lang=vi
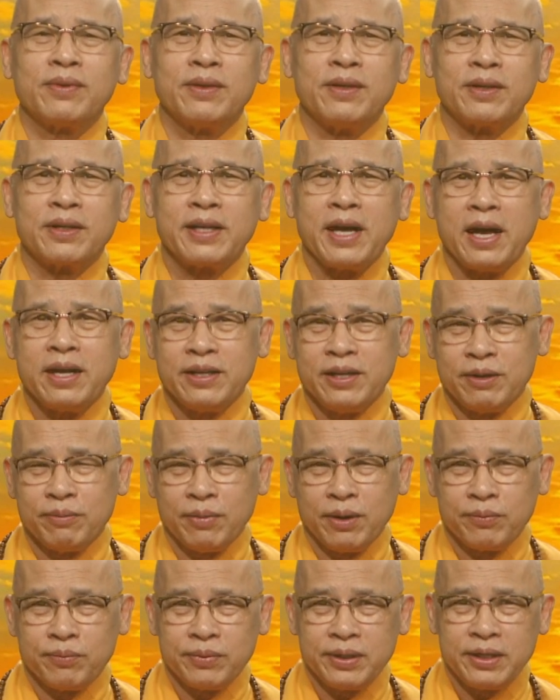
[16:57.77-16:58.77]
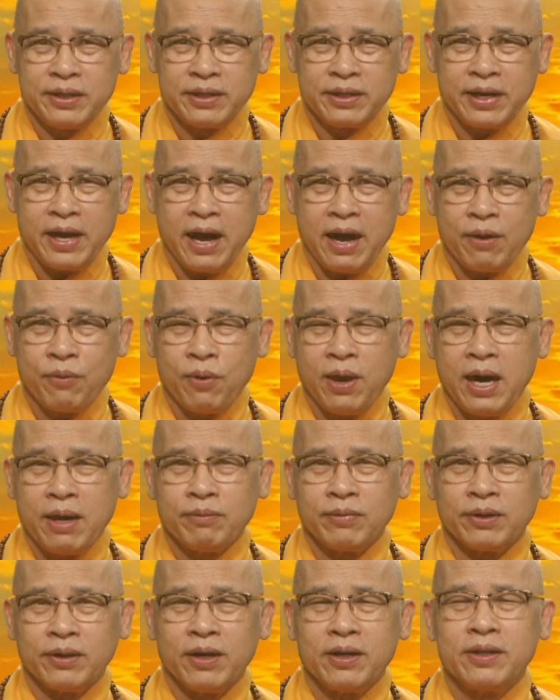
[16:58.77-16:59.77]
những cái gì mình đi ngang qua
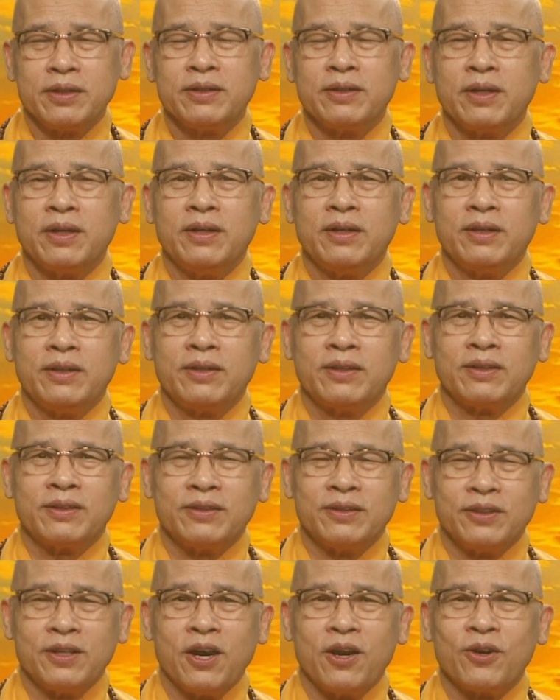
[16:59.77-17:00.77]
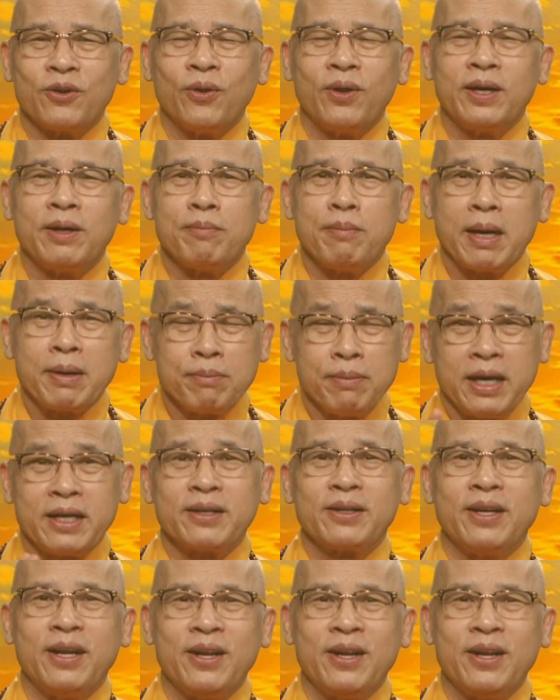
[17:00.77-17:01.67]
mình thấy người đời gọi là bắt mắt